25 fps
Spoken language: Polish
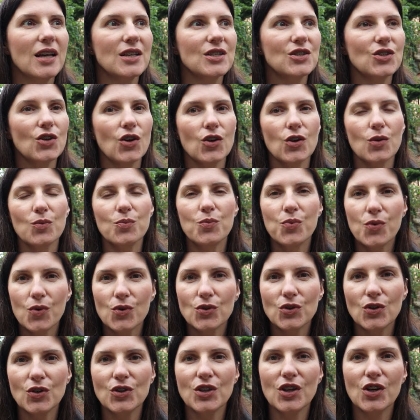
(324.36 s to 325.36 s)
skoro
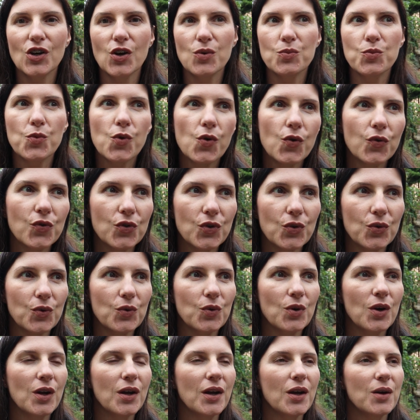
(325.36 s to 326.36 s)
Bóg do niego
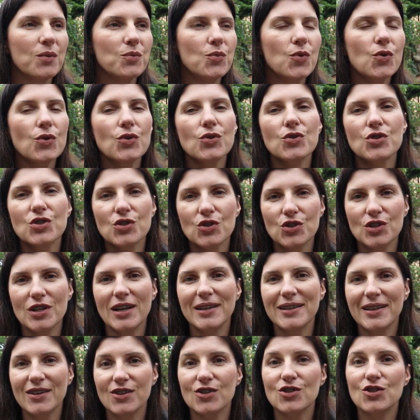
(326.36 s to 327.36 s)
mówił, Bóg już coś
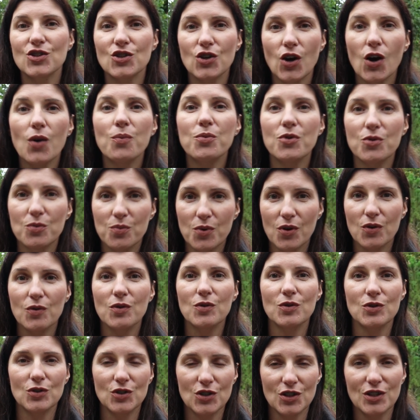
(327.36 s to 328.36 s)
dla niego zrobił, bo
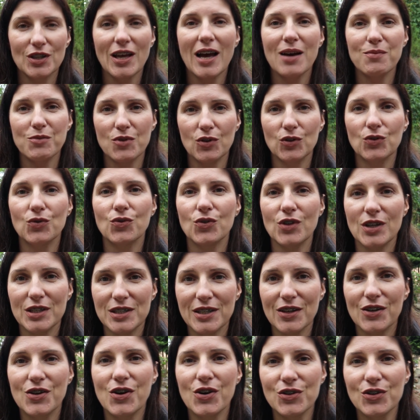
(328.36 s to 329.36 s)
czytamy od
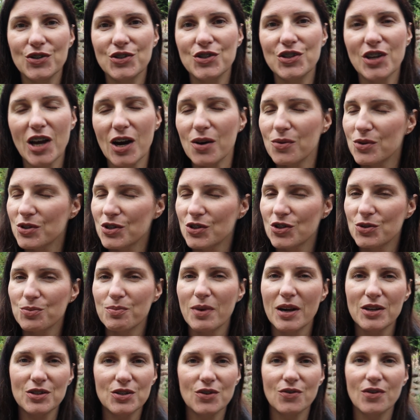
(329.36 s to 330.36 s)
12 rozdziału, że już
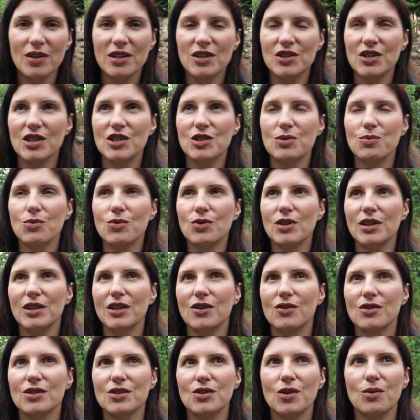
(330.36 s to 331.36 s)
bardzo wiele rzeczy Bóg dla
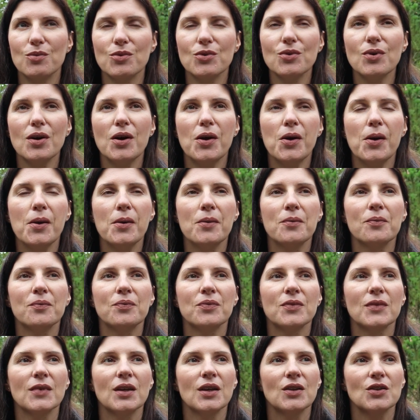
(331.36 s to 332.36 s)
niego zrobił,
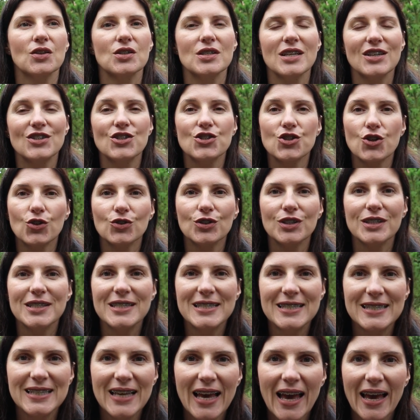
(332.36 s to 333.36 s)
to znaczy, że on
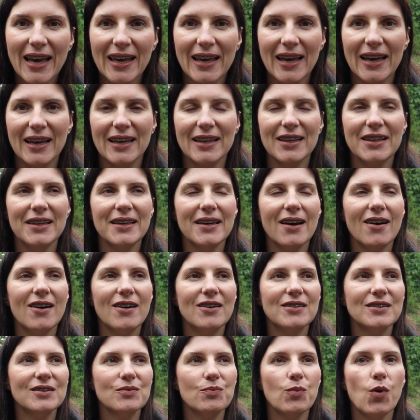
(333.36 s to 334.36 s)
istnieje i
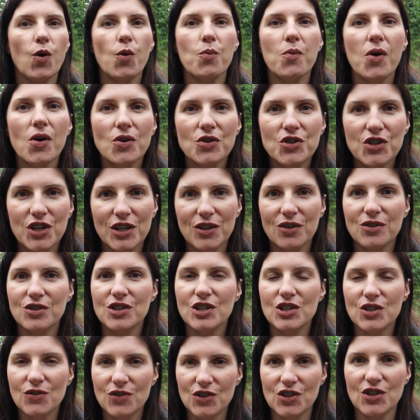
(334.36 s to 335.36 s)
on pomoże i on
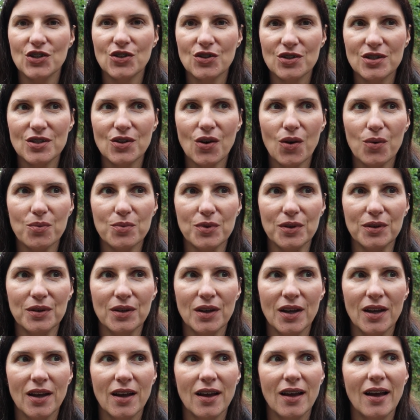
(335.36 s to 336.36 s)
rzeczywiście to zrobi.
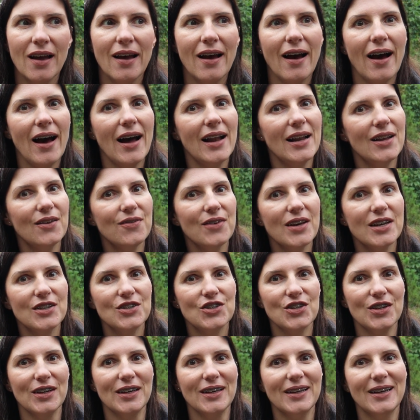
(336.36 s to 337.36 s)
Ale
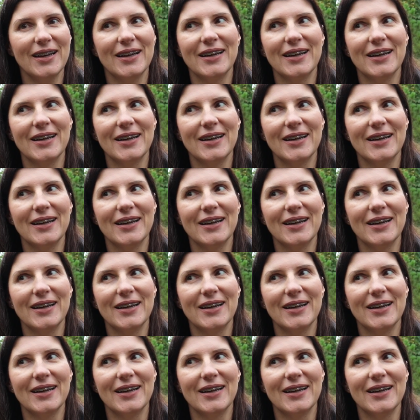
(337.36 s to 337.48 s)
wiecie,